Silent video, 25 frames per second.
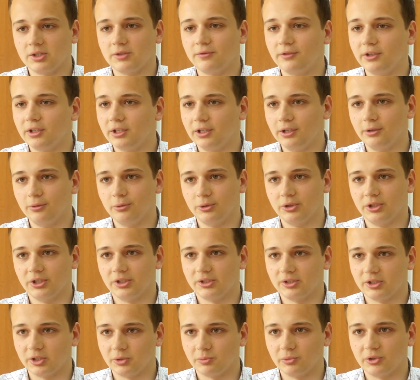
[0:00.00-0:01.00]
zwykli ludzie,
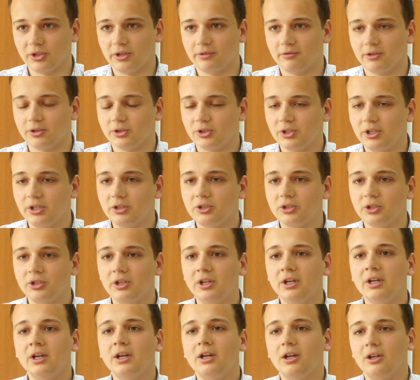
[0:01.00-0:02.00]
jesteśmy najważniejsi
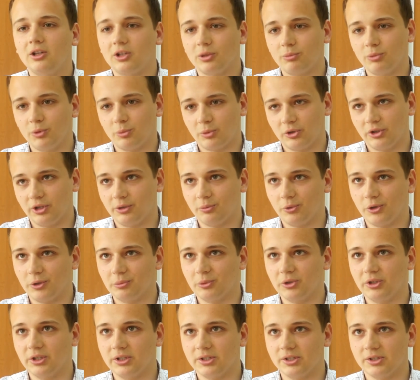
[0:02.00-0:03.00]
i to my
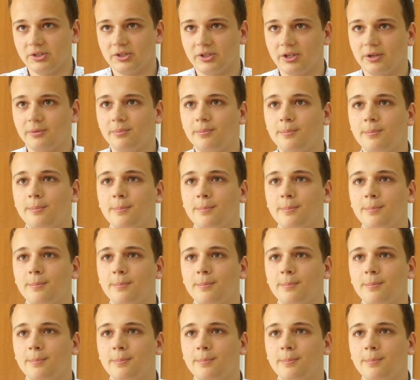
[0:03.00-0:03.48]
podejmujemy decyzje.